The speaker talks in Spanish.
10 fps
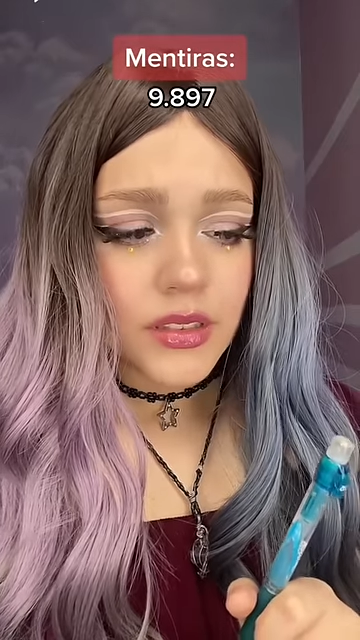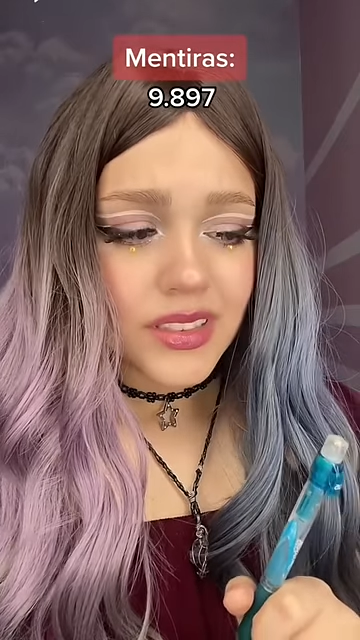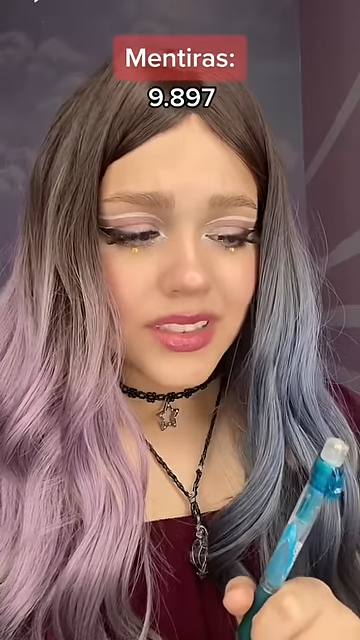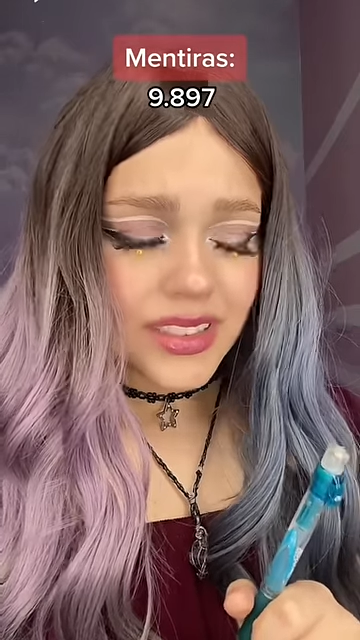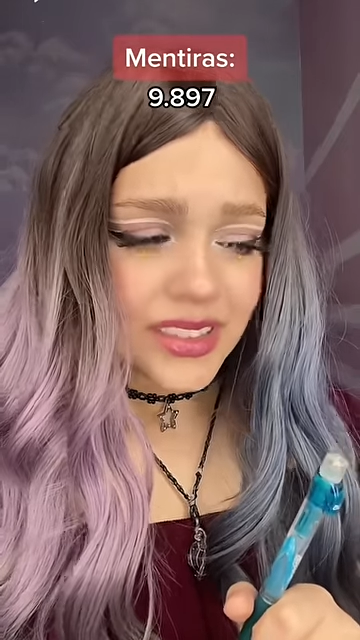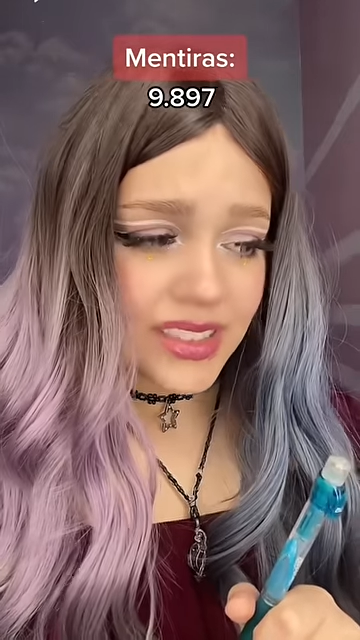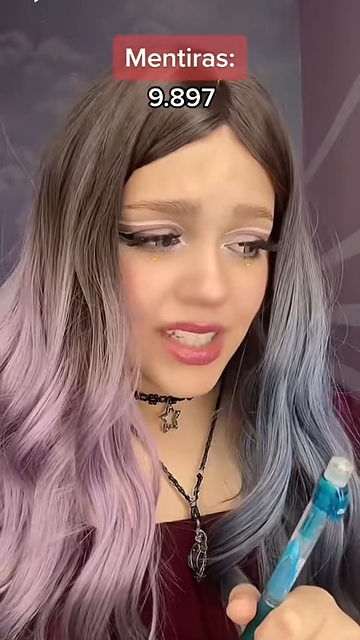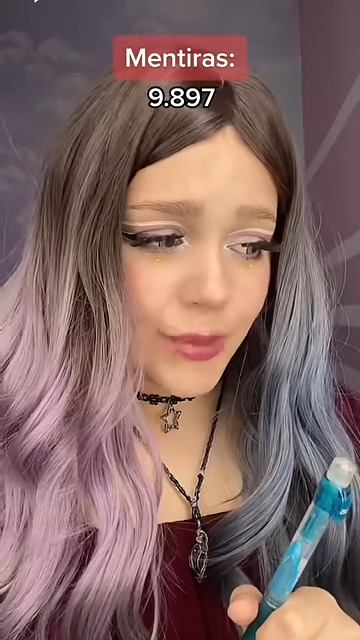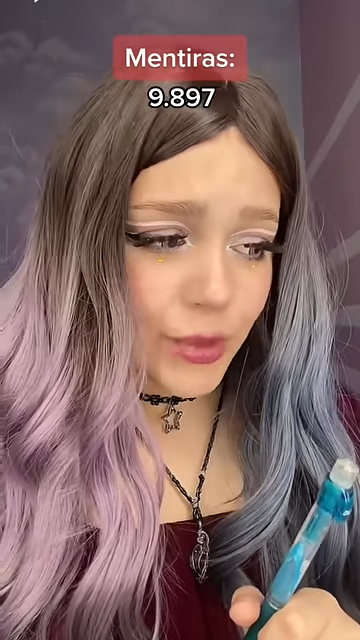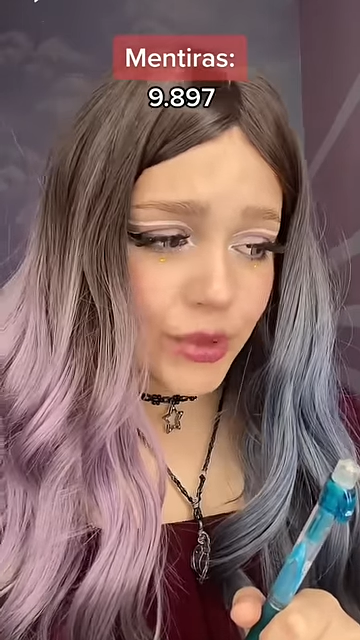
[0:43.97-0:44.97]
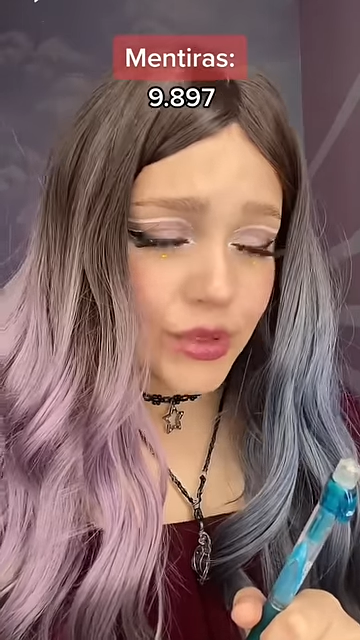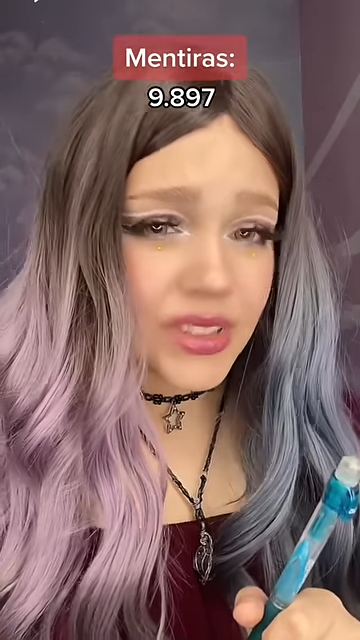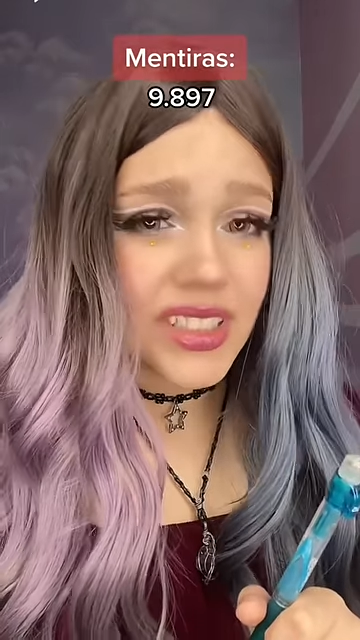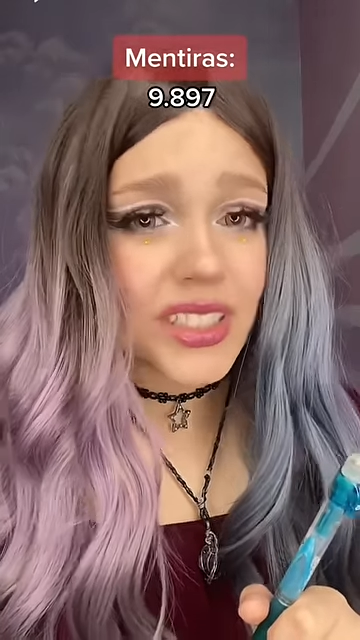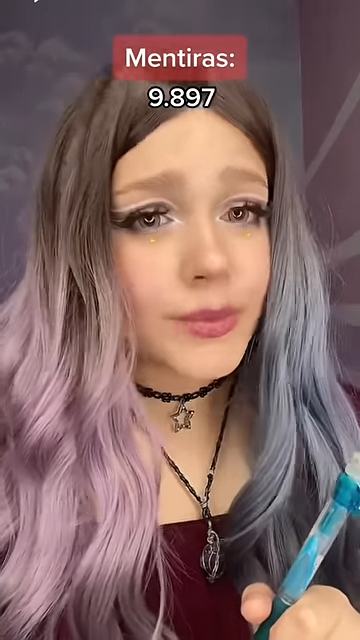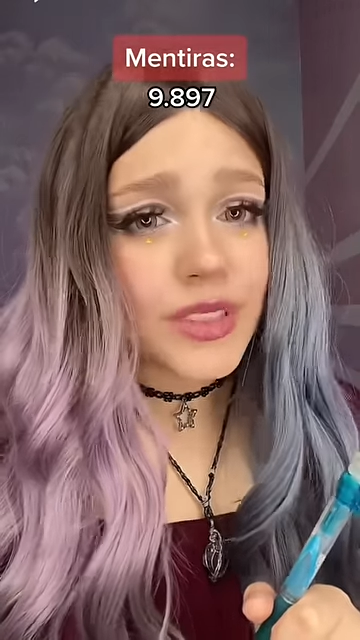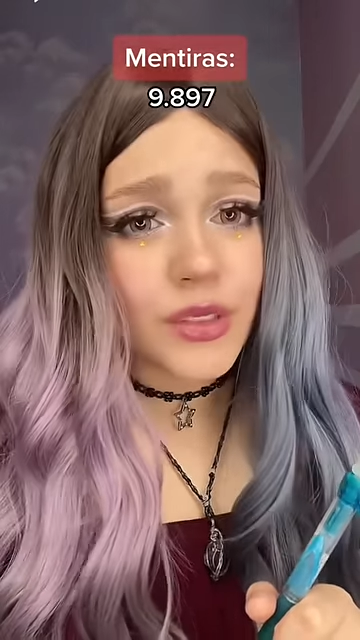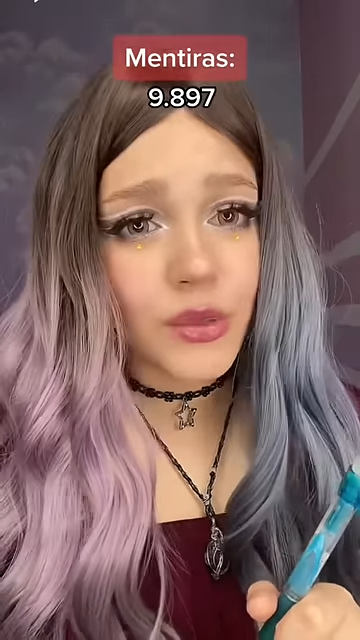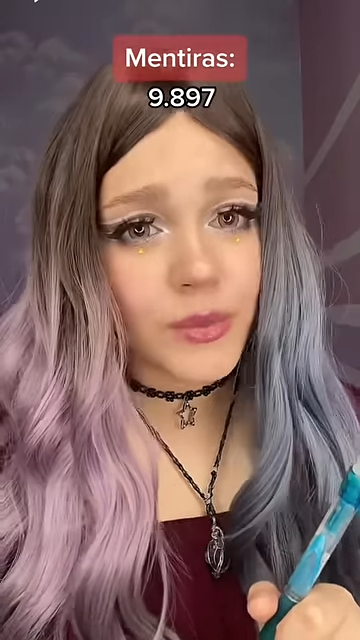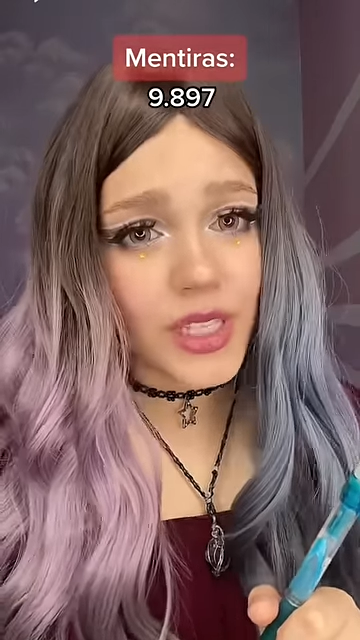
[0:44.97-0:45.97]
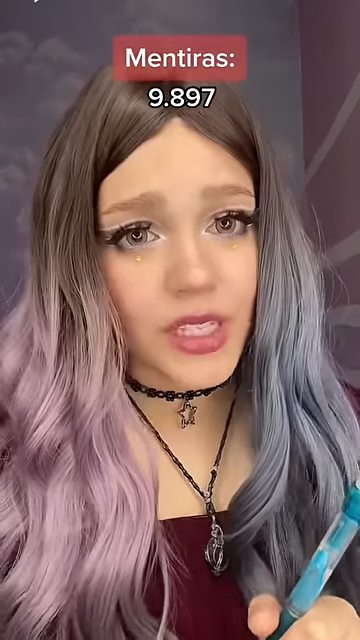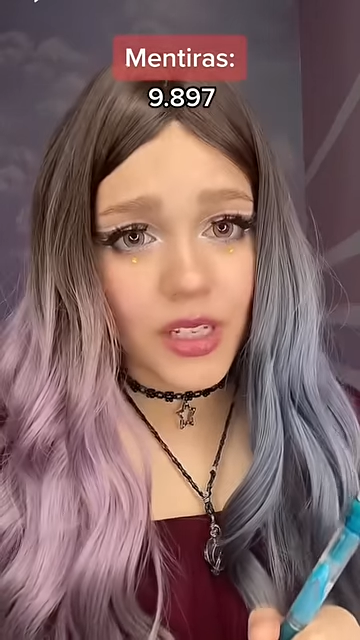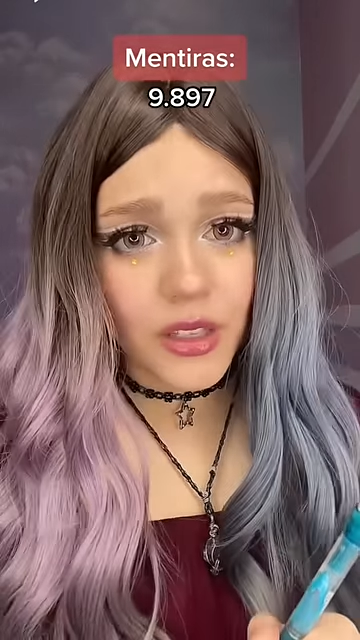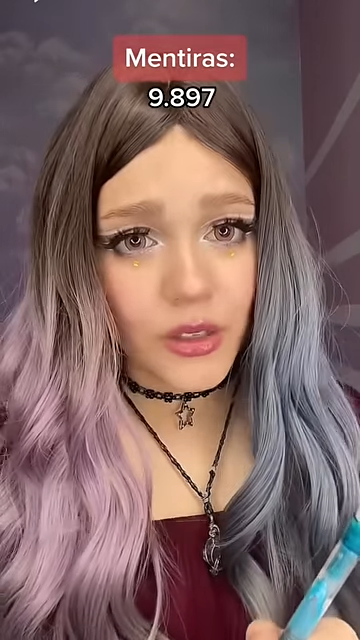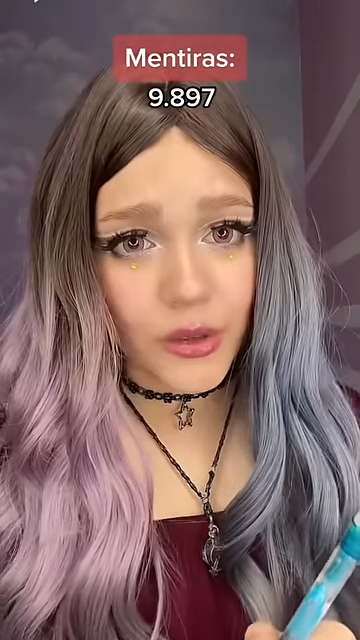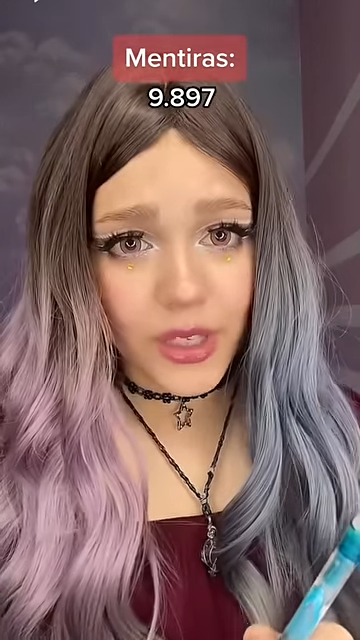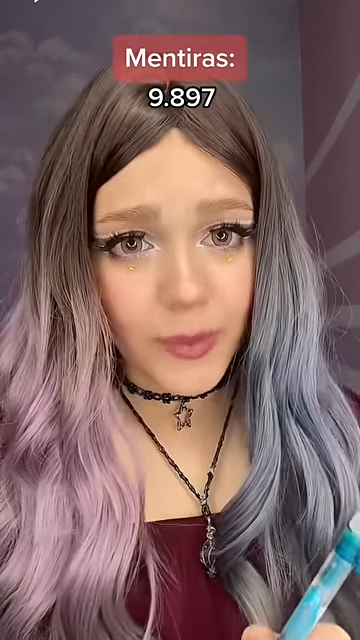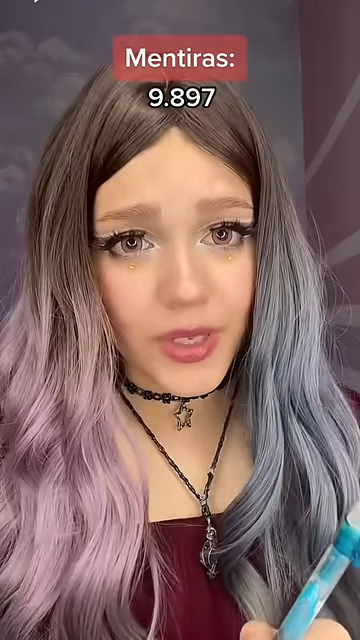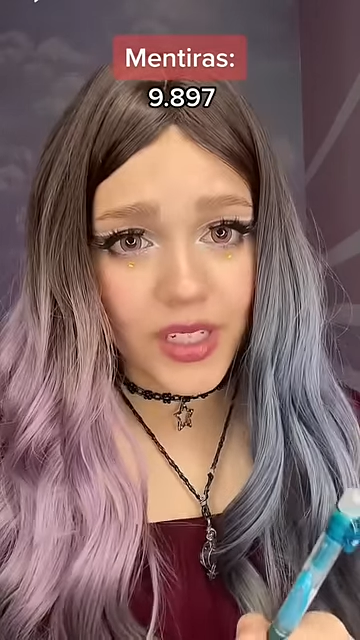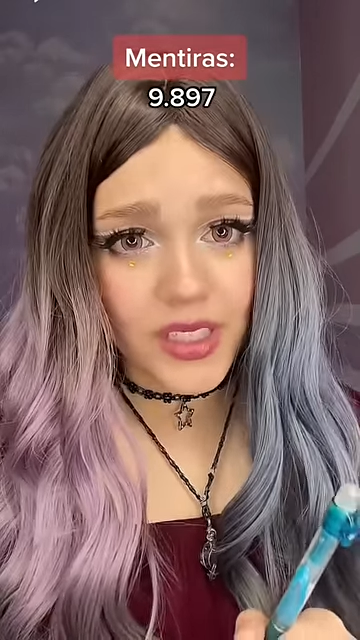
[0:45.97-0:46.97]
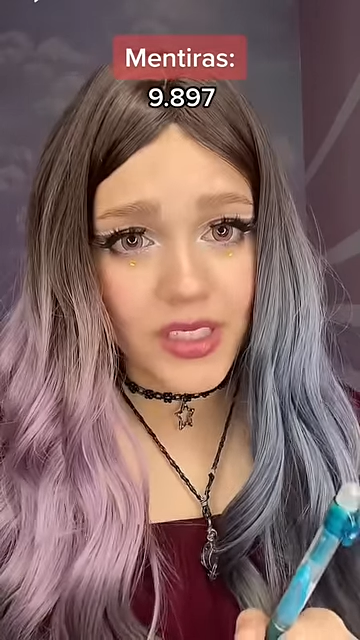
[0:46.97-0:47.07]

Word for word: Digamos que es más complicado de lo que parece.